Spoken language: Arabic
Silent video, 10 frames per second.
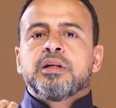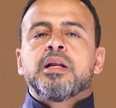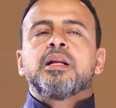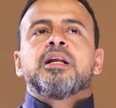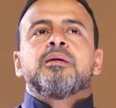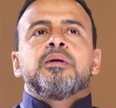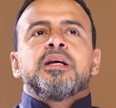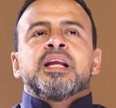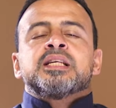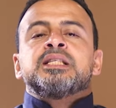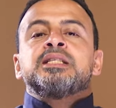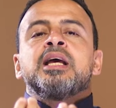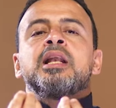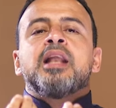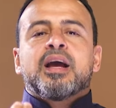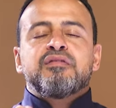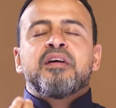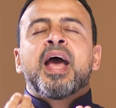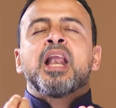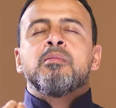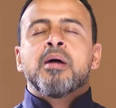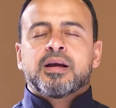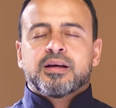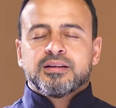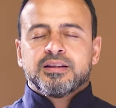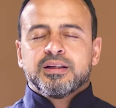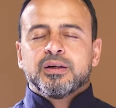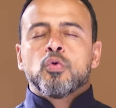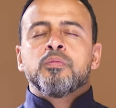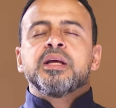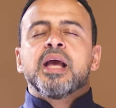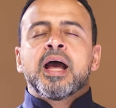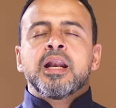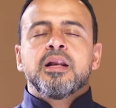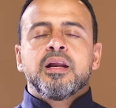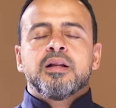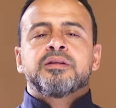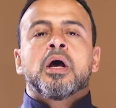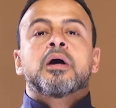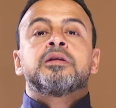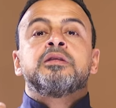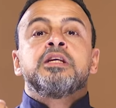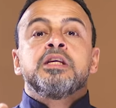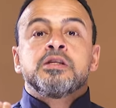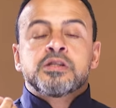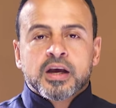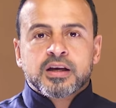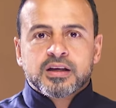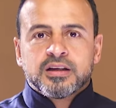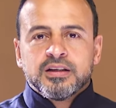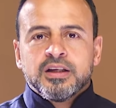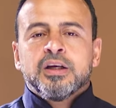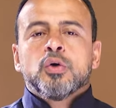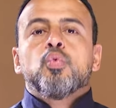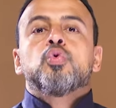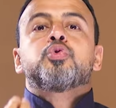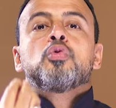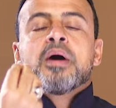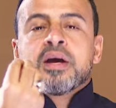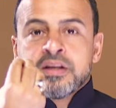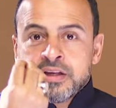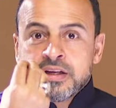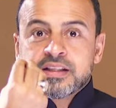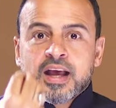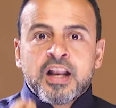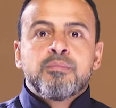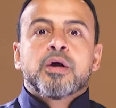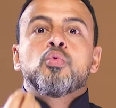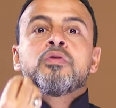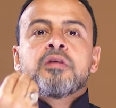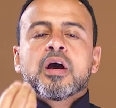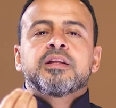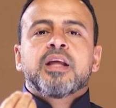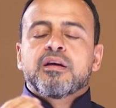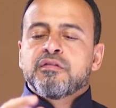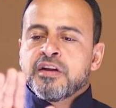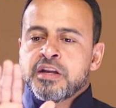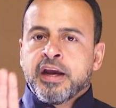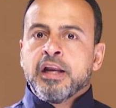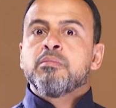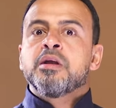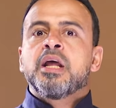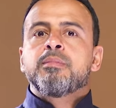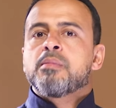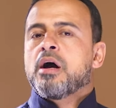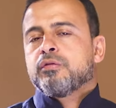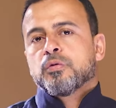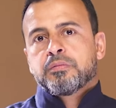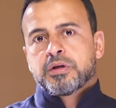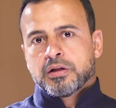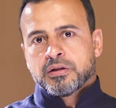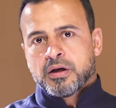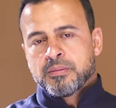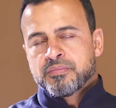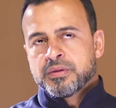للي بينزل لك في قلبك وبيقلل تقديسك وطمأنينة قلبك وثقتك في أن علم النبي محفوظ من الله